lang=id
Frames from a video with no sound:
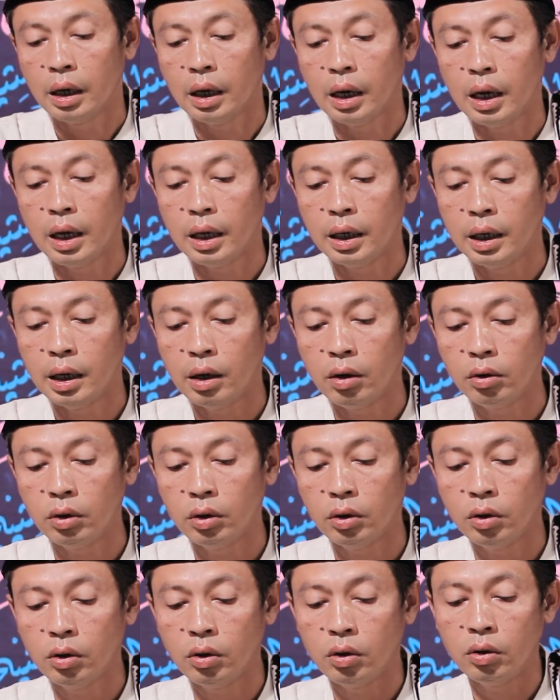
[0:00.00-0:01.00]
karena
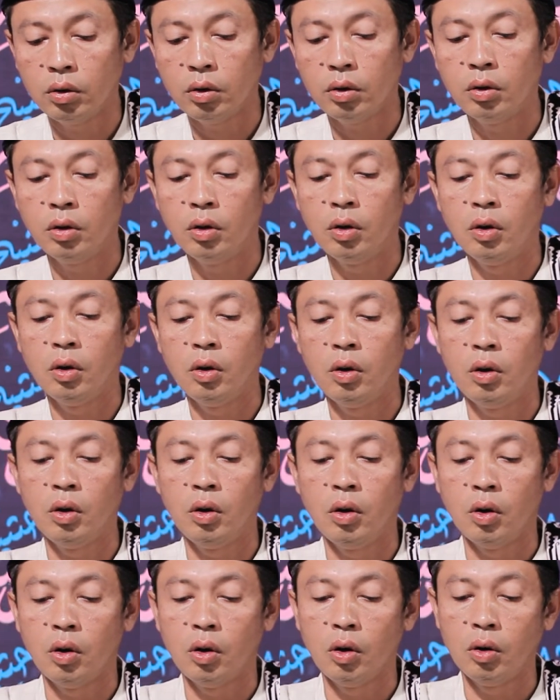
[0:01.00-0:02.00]
ono
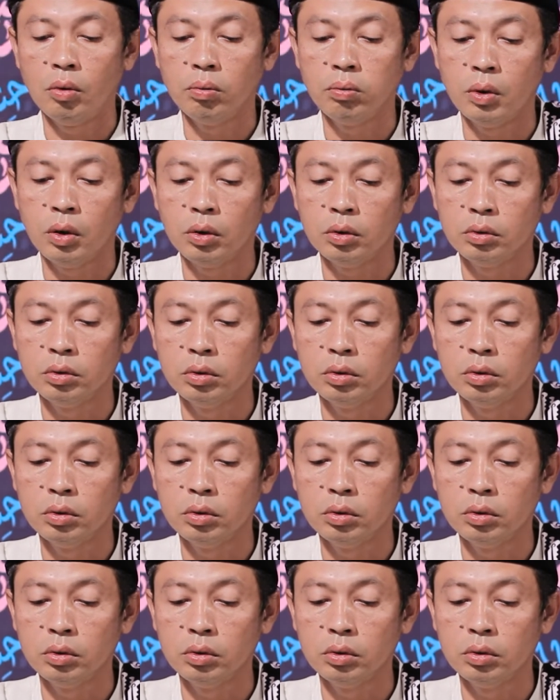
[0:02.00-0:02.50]
opo